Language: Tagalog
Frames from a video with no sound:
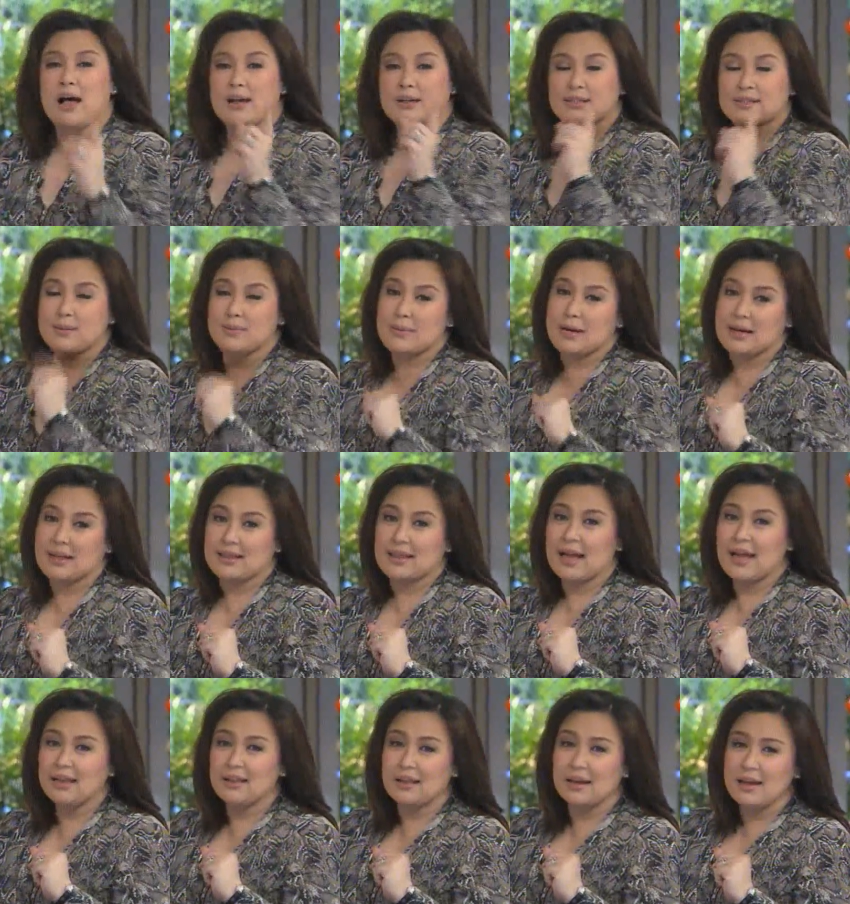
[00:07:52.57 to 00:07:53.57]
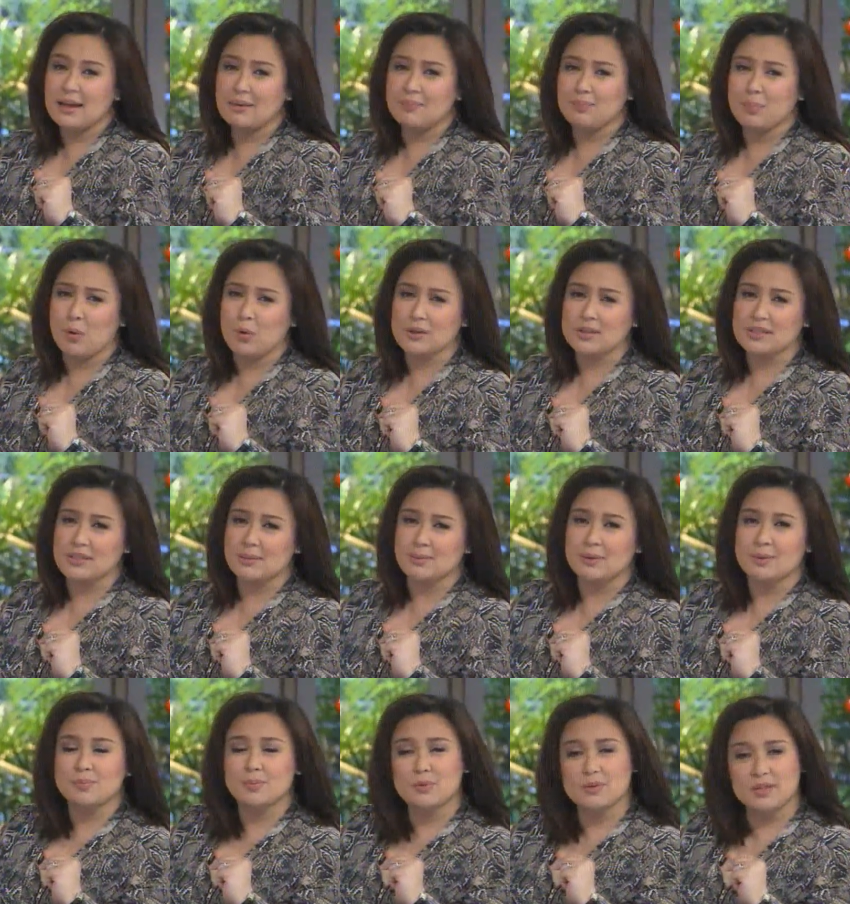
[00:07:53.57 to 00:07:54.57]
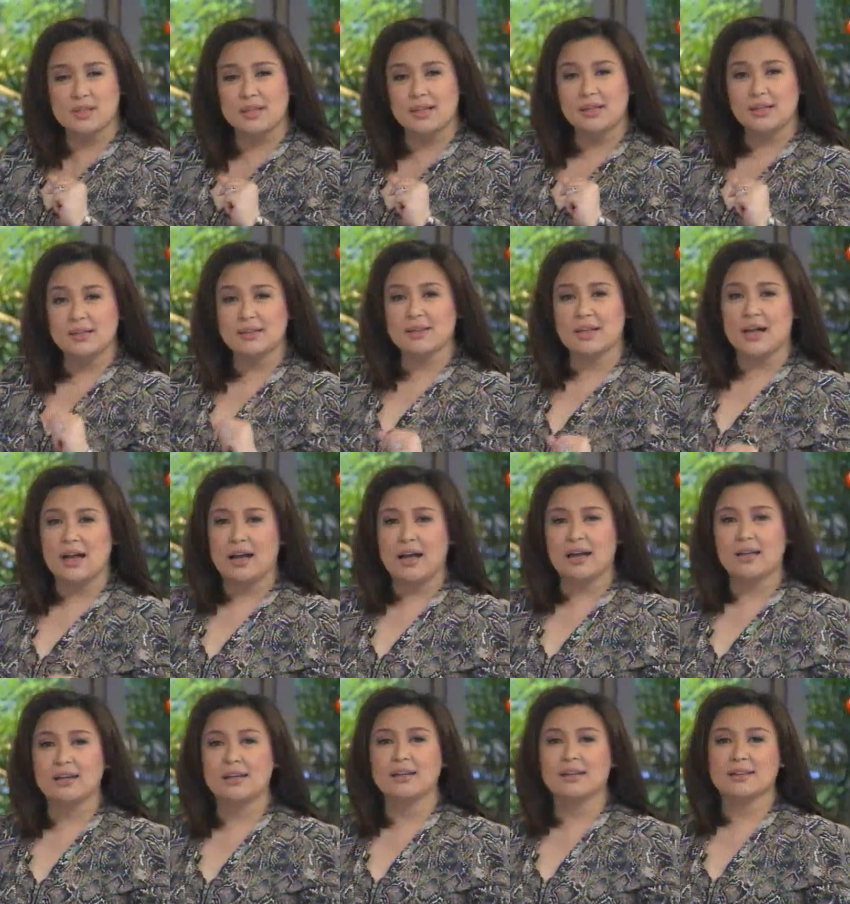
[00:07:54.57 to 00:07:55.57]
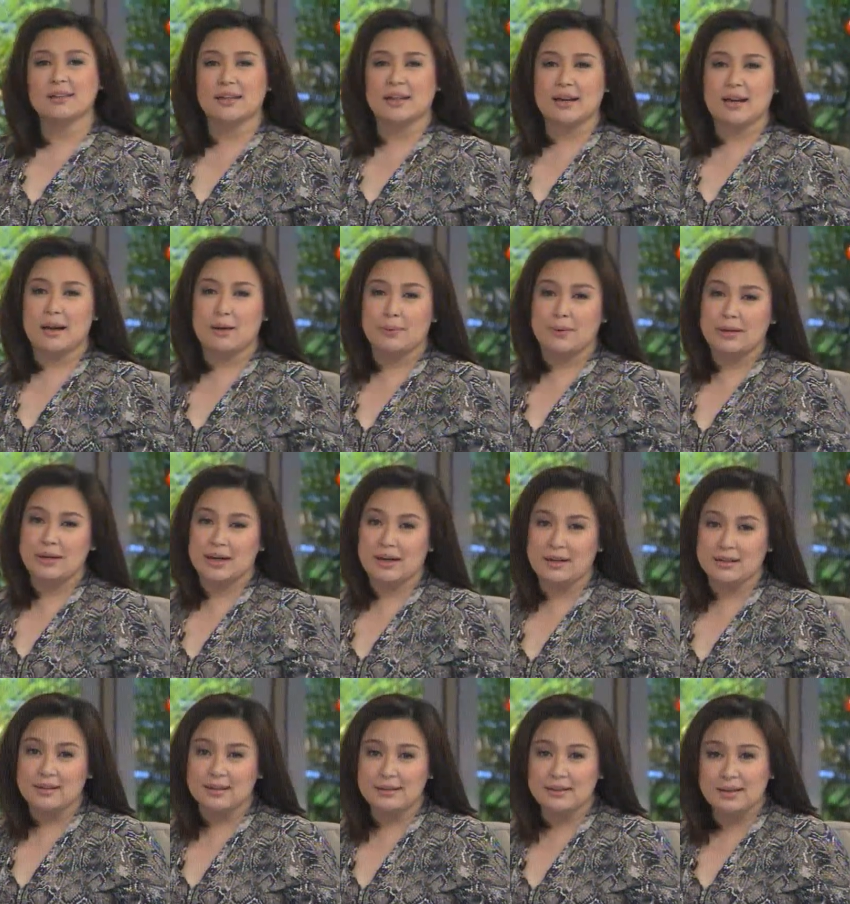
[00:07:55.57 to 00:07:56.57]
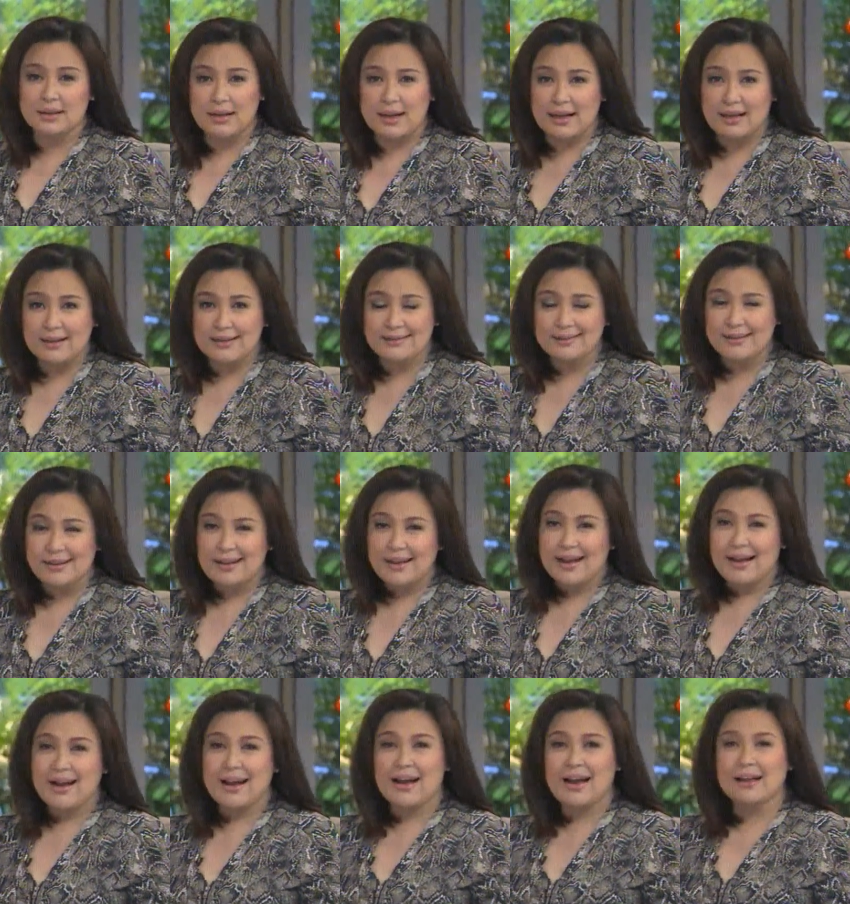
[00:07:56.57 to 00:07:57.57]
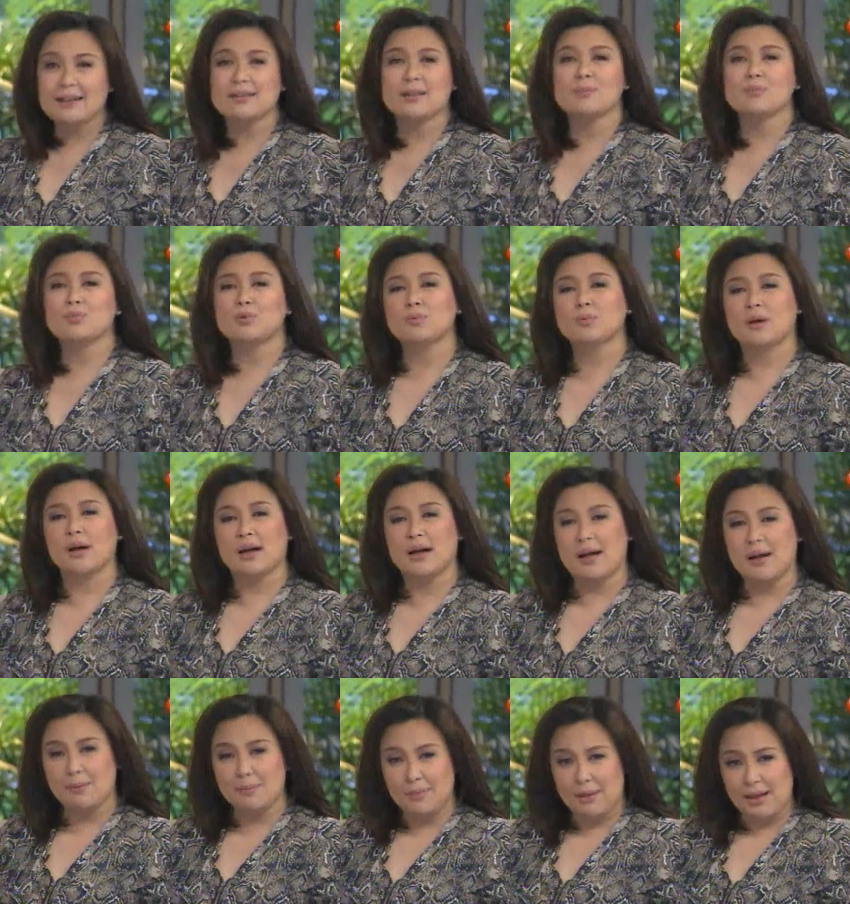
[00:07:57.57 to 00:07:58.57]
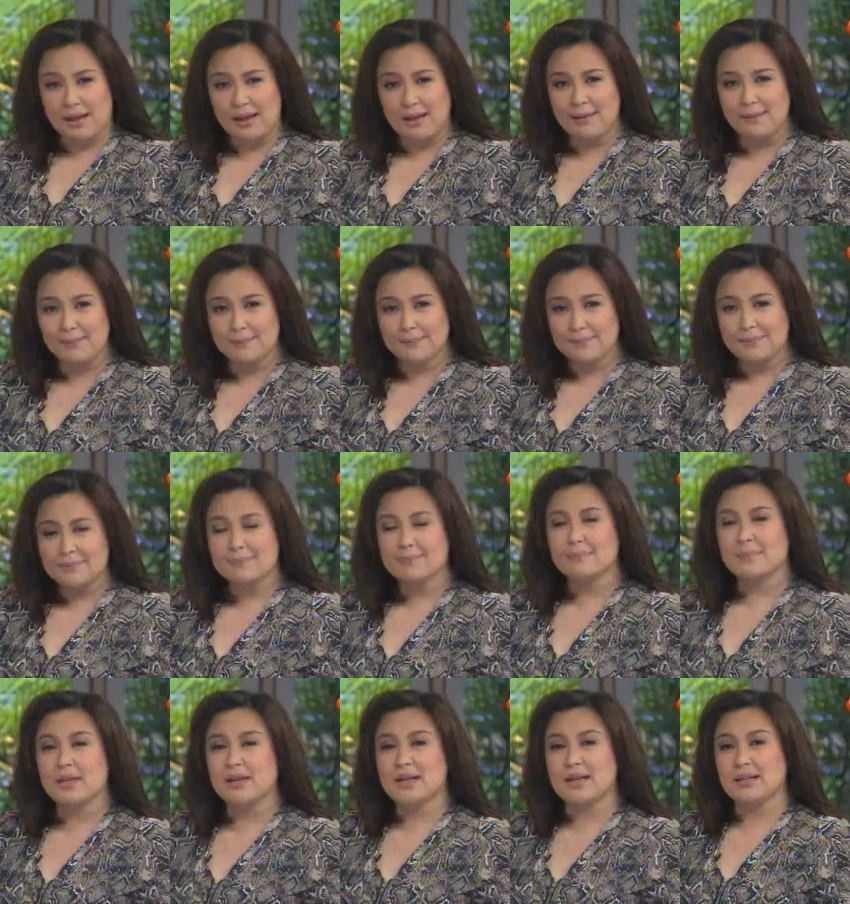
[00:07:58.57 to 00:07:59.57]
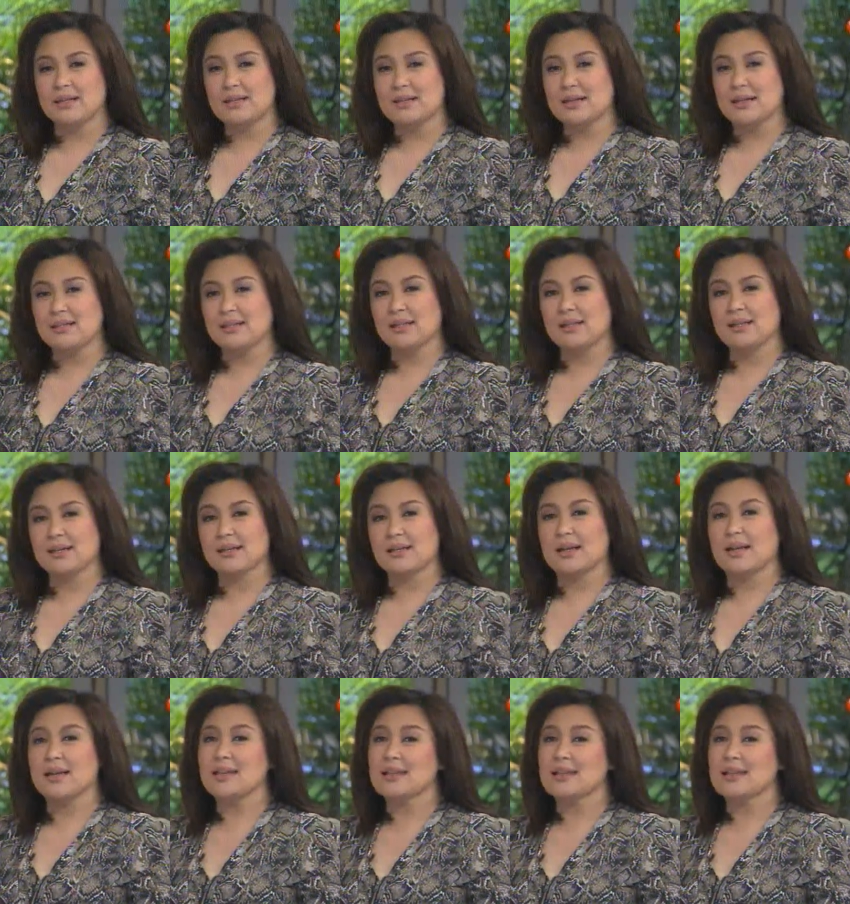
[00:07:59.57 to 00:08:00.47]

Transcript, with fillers: uh, sa mga tatay, poste man po sila ng tahanan at larawan ng katatagan, ang ating pong mga ama, may kani-kanilang